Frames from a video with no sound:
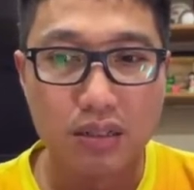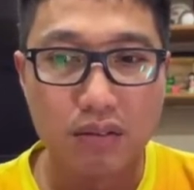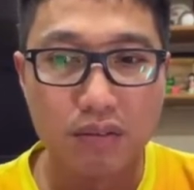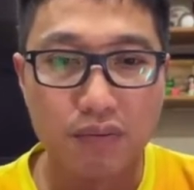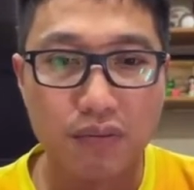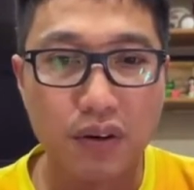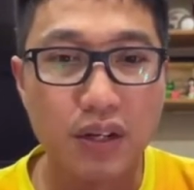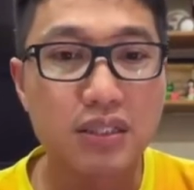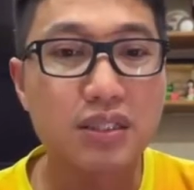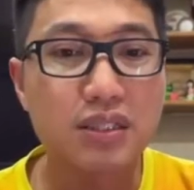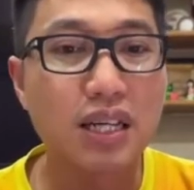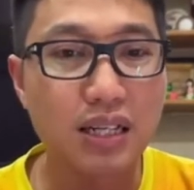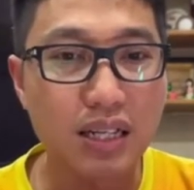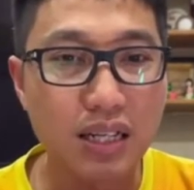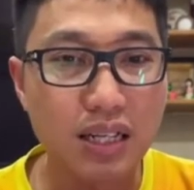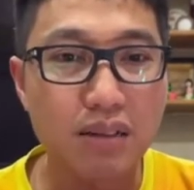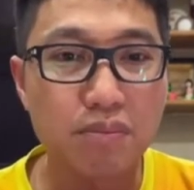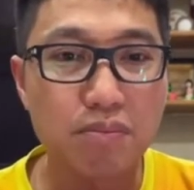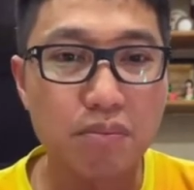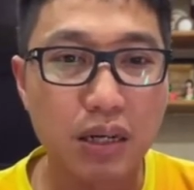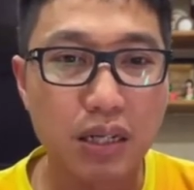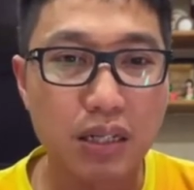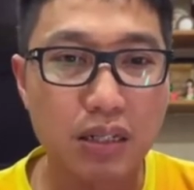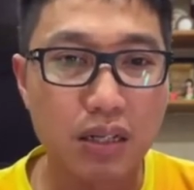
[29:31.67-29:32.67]
phân tích đó,
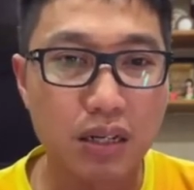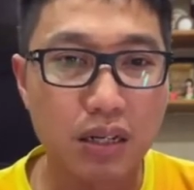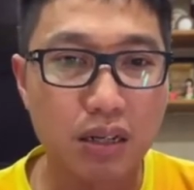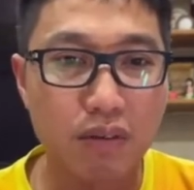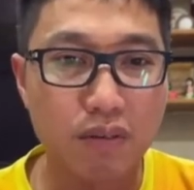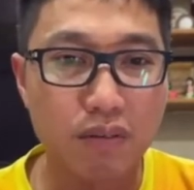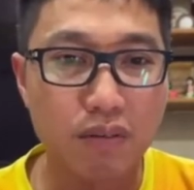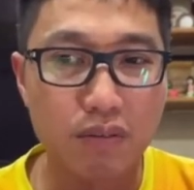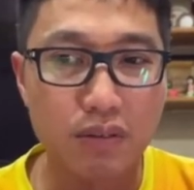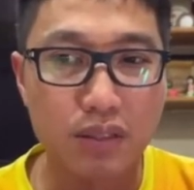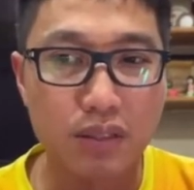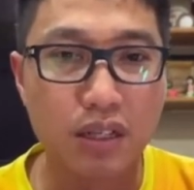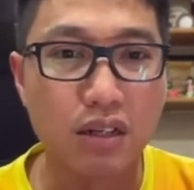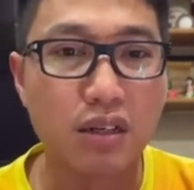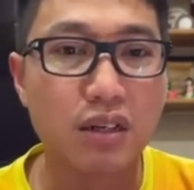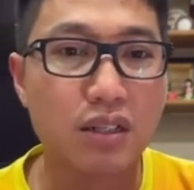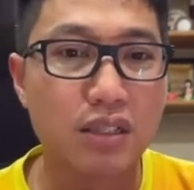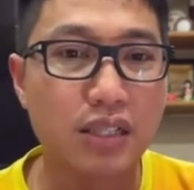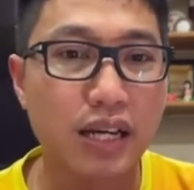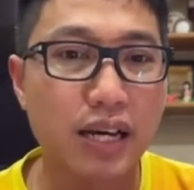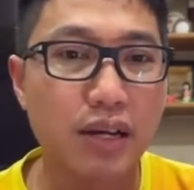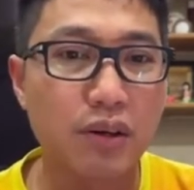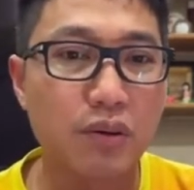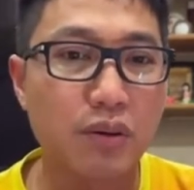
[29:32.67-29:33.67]
mình dựa
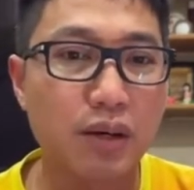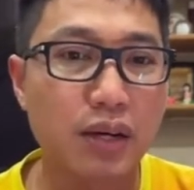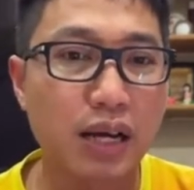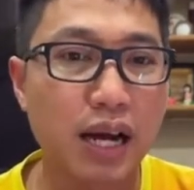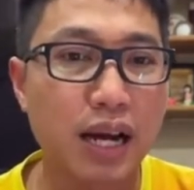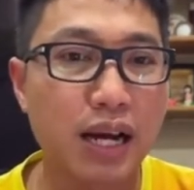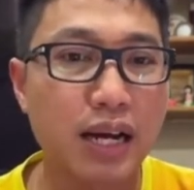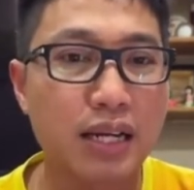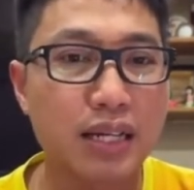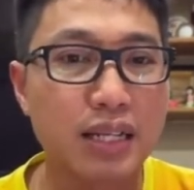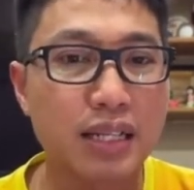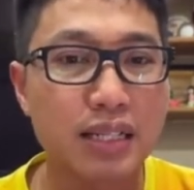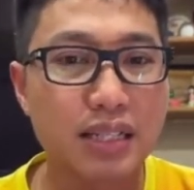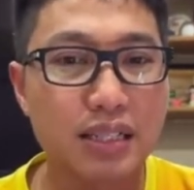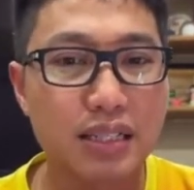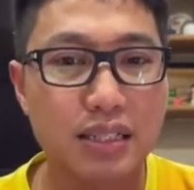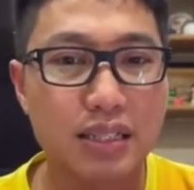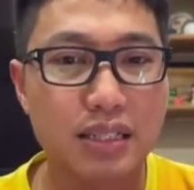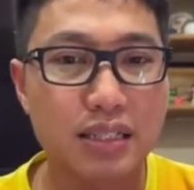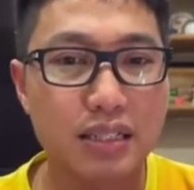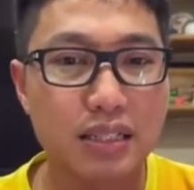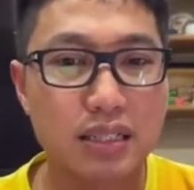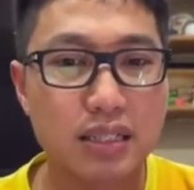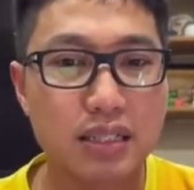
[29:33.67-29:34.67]
theo cái
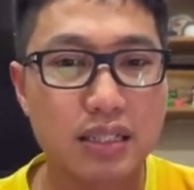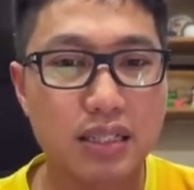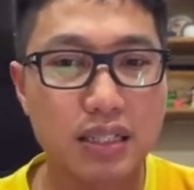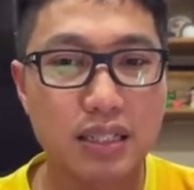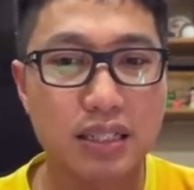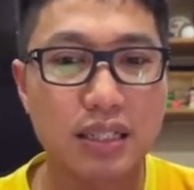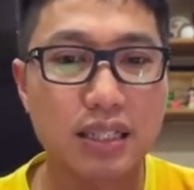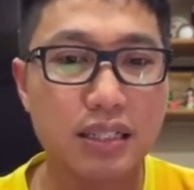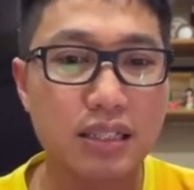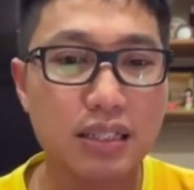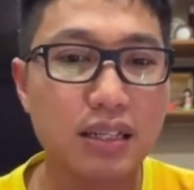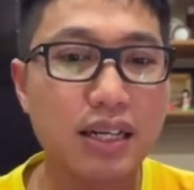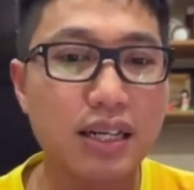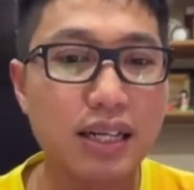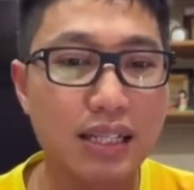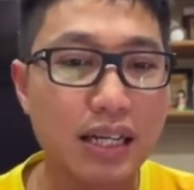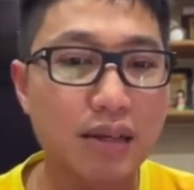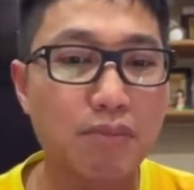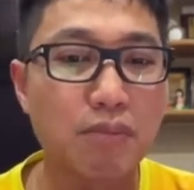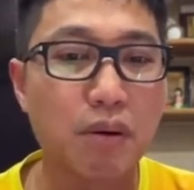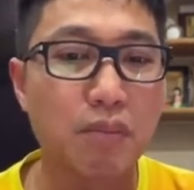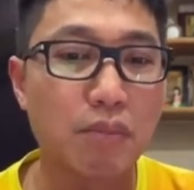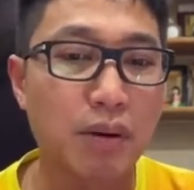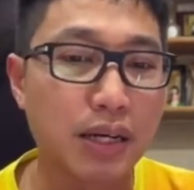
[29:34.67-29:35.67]
Cái, cái những cái
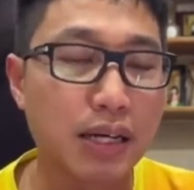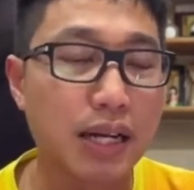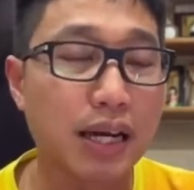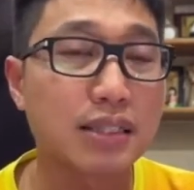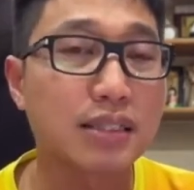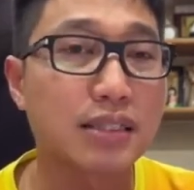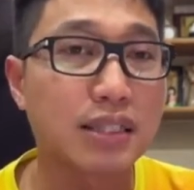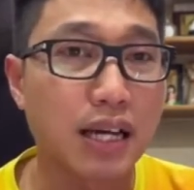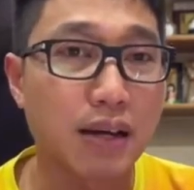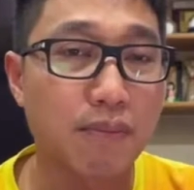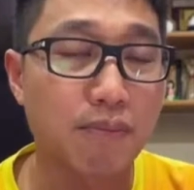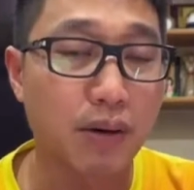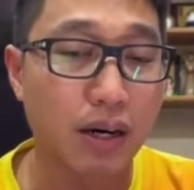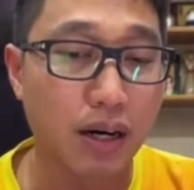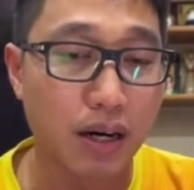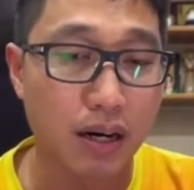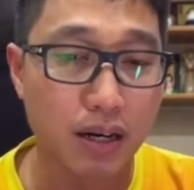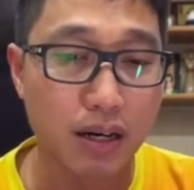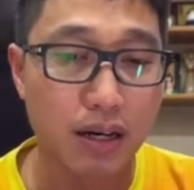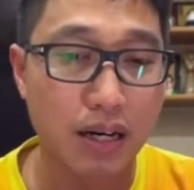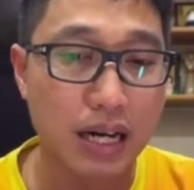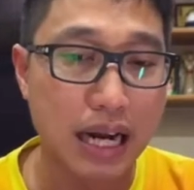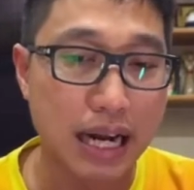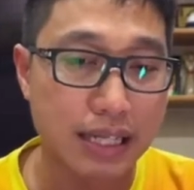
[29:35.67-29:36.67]
gì mà mình đã xem
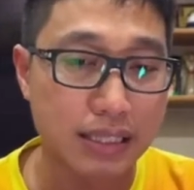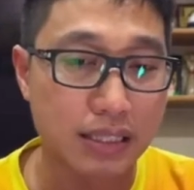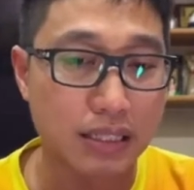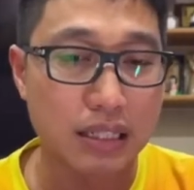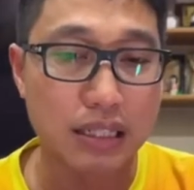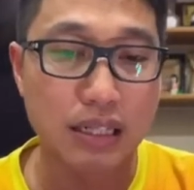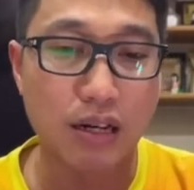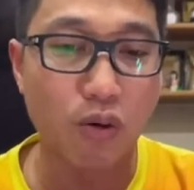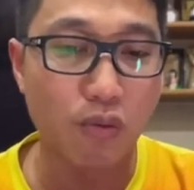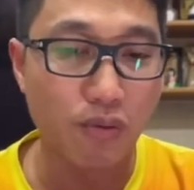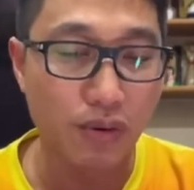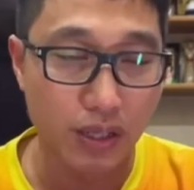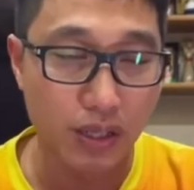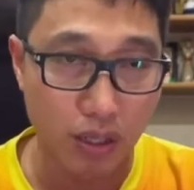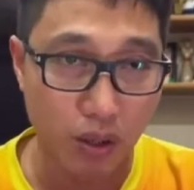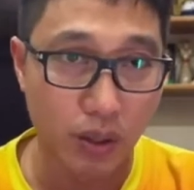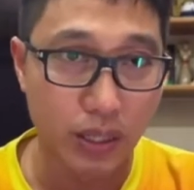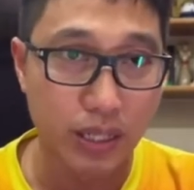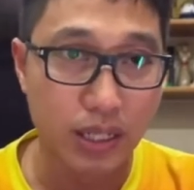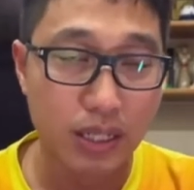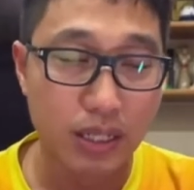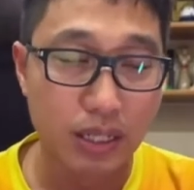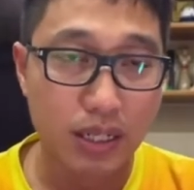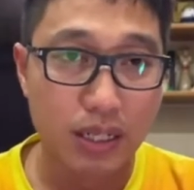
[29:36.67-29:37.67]
ở hai trận đấu vừa rồi,
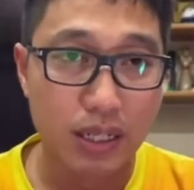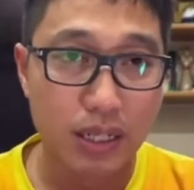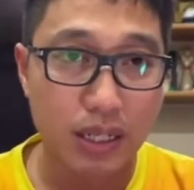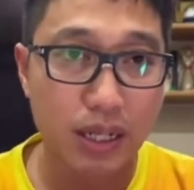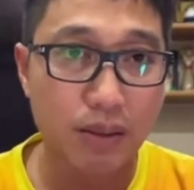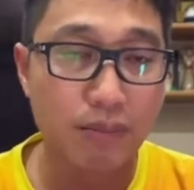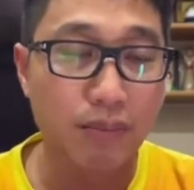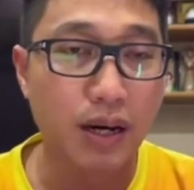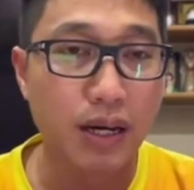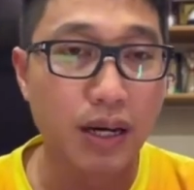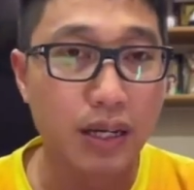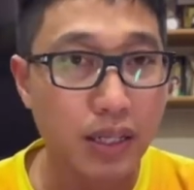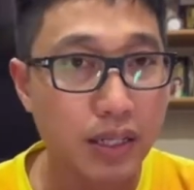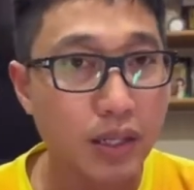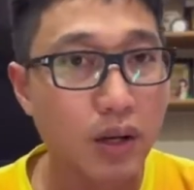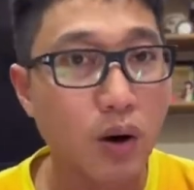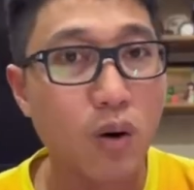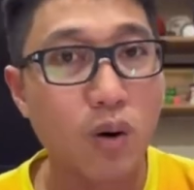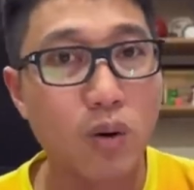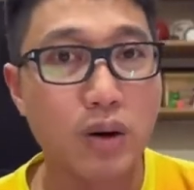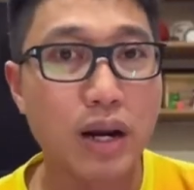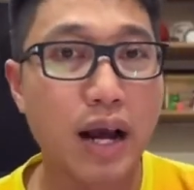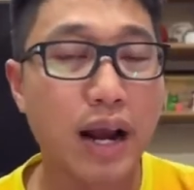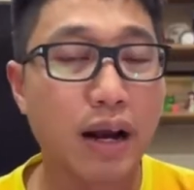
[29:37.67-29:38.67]
khi mà
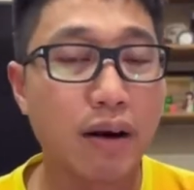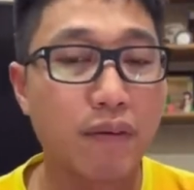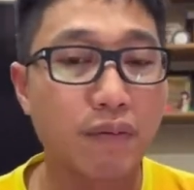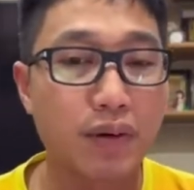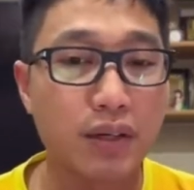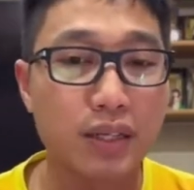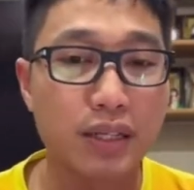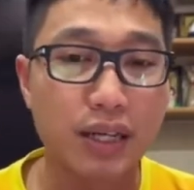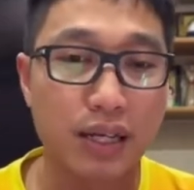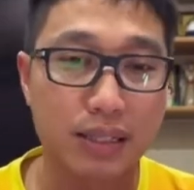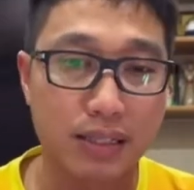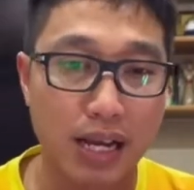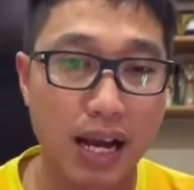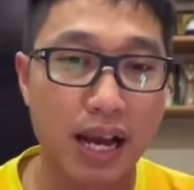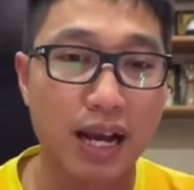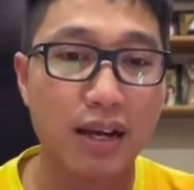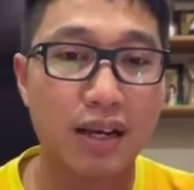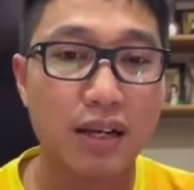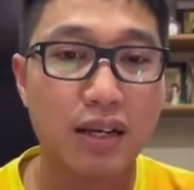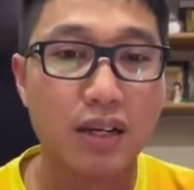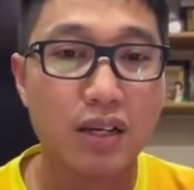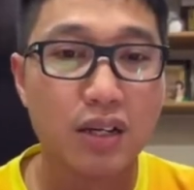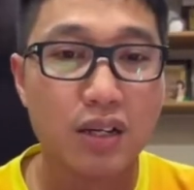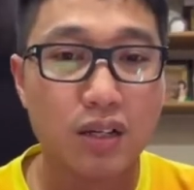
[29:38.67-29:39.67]
Indo đá với Qatar
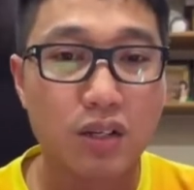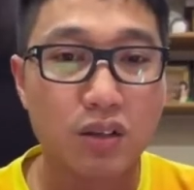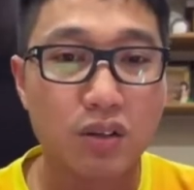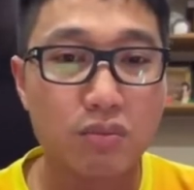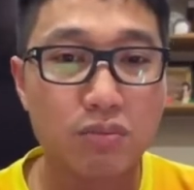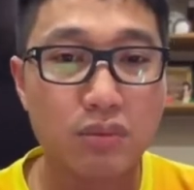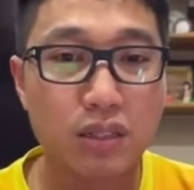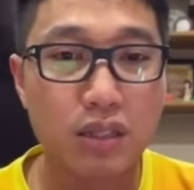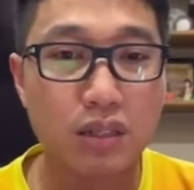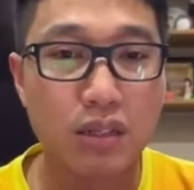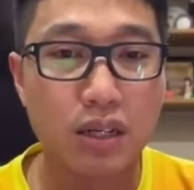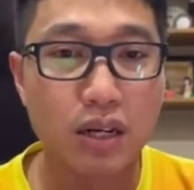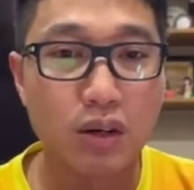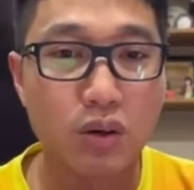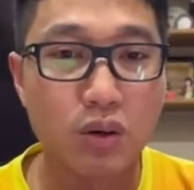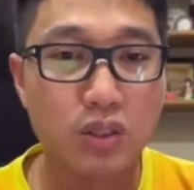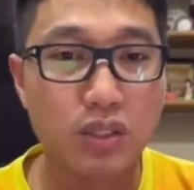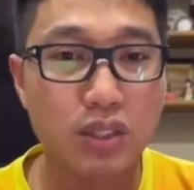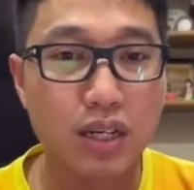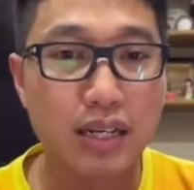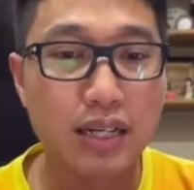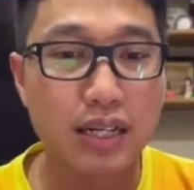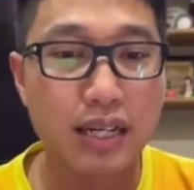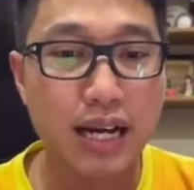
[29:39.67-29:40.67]
cũng như là
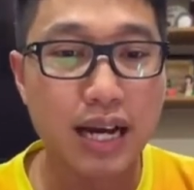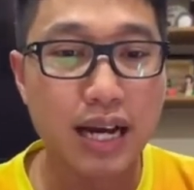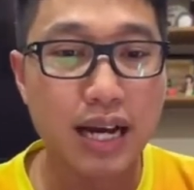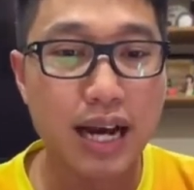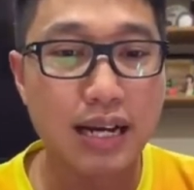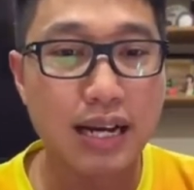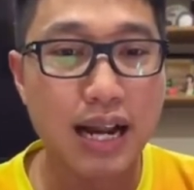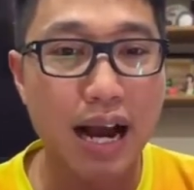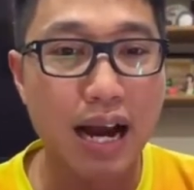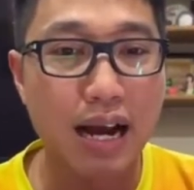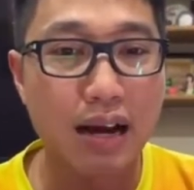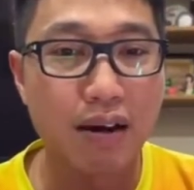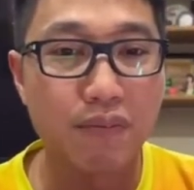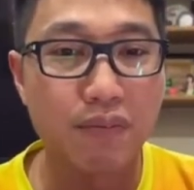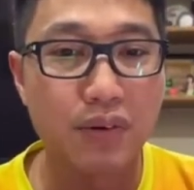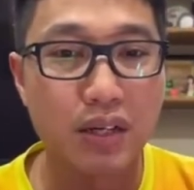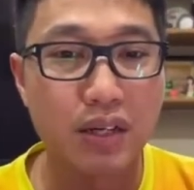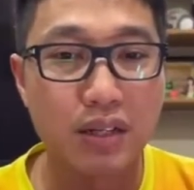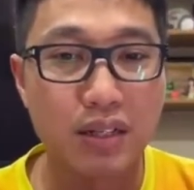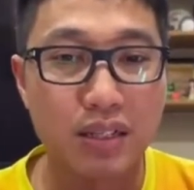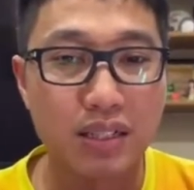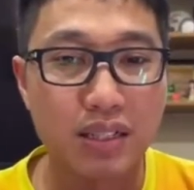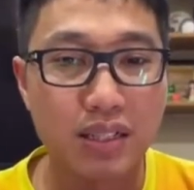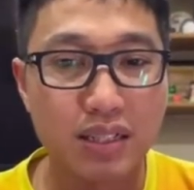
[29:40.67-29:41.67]
Australia đá
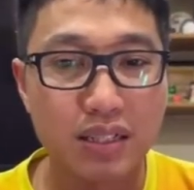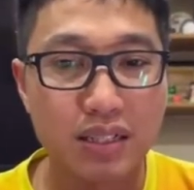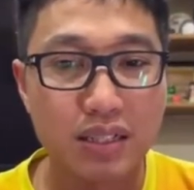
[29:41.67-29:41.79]
với